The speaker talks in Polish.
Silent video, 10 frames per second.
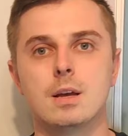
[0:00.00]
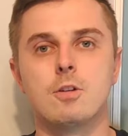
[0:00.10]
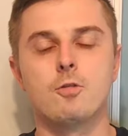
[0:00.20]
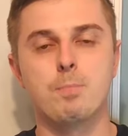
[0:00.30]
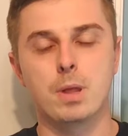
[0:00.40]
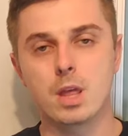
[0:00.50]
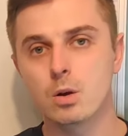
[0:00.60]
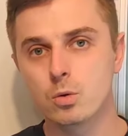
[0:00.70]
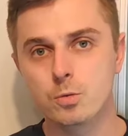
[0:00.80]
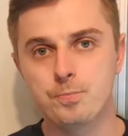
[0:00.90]
W
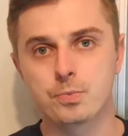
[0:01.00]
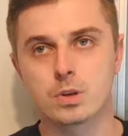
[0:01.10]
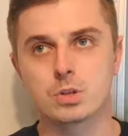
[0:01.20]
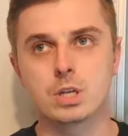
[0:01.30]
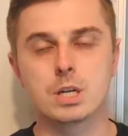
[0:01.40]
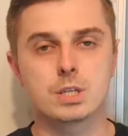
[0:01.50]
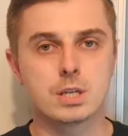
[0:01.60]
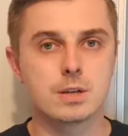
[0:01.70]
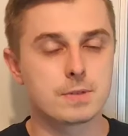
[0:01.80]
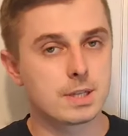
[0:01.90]
panelu, czy
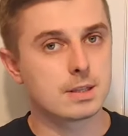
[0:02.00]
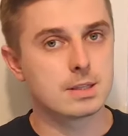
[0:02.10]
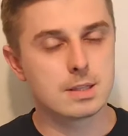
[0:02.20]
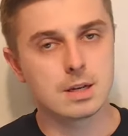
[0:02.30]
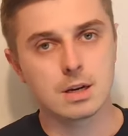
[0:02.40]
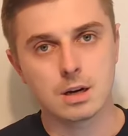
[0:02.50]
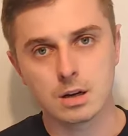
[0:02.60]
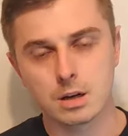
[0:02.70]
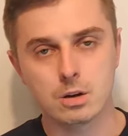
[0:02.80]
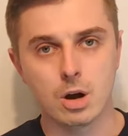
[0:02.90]
raczej w statystykach
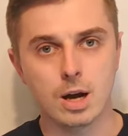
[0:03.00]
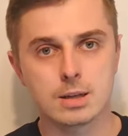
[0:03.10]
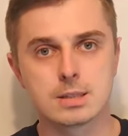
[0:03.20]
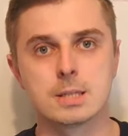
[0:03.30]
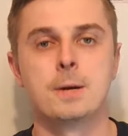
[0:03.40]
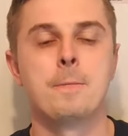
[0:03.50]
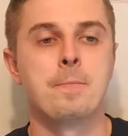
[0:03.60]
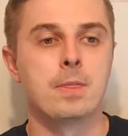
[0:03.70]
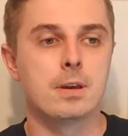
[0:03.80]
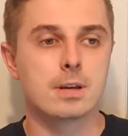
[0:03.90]
Allegro Ads,
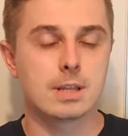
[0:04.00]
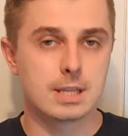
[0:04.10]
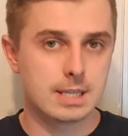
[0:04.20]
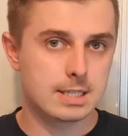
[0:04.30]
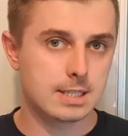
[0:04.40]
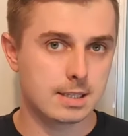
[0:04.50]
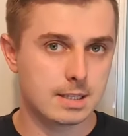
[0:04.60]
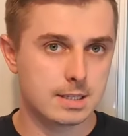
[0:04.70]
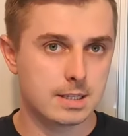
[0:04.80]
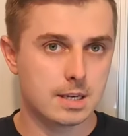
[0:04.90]
E, tych
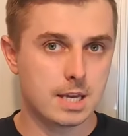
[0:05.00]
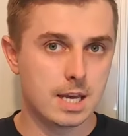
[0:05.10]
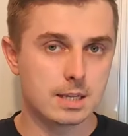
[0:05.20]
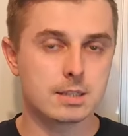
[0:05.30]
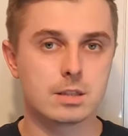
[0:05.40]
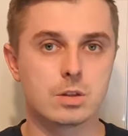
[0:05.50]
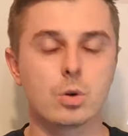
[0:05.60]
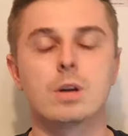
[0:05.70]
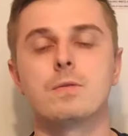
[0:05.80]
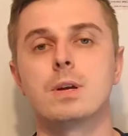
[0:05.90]
statystyk jest
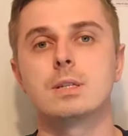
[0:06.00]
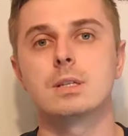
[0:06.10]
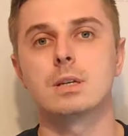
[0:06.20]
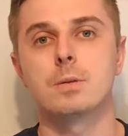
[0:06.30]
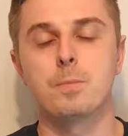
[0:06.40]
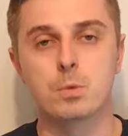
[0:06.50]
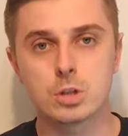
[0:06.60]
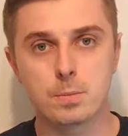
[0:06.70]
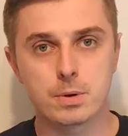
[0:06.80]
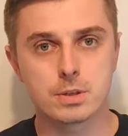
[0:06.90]
trochę więcej.
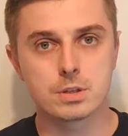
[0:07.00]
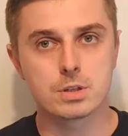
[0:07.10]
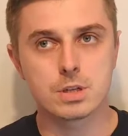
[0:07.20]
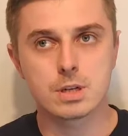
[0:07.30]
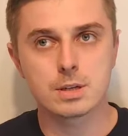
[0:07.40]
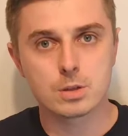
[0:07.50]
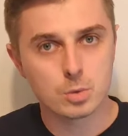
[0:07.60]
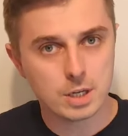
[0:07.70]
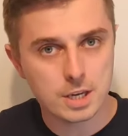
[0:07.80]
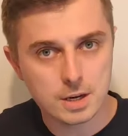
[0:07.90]
Można powiedzieć, że są
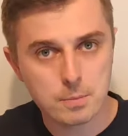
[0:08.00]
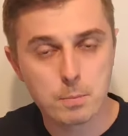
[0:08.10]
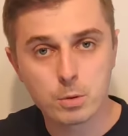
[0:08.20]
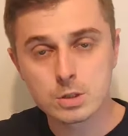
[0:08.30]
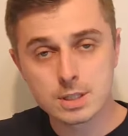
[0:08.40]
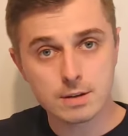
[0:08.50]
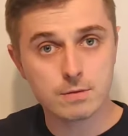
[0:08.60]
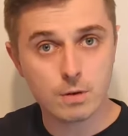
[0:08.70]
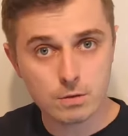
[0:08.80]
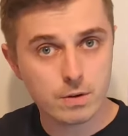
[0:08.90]
takie
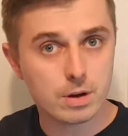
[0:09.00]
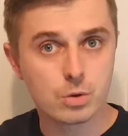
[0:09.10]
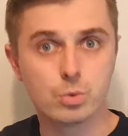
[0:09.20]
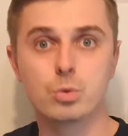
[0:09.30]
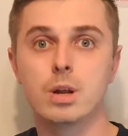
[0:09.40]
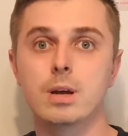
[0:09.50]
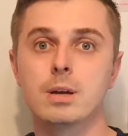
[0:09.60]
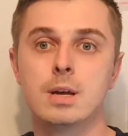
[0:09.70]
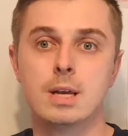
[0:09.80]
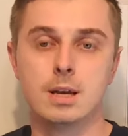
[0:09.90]
podstawowe,
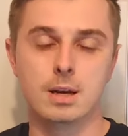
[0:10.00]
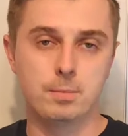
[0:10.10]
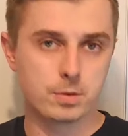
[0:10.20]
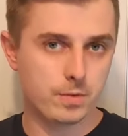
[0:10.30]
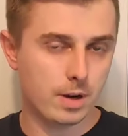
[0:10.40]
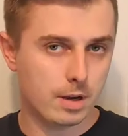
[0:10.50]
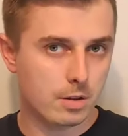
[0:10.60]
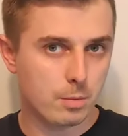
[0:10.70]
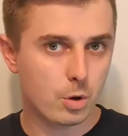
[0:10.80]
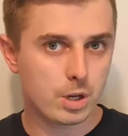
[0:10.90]
które e, pozwalają
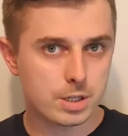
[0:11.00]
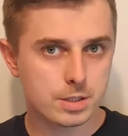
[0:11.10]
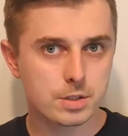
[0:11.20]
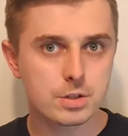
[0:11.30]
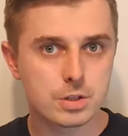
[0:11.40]
nam określić,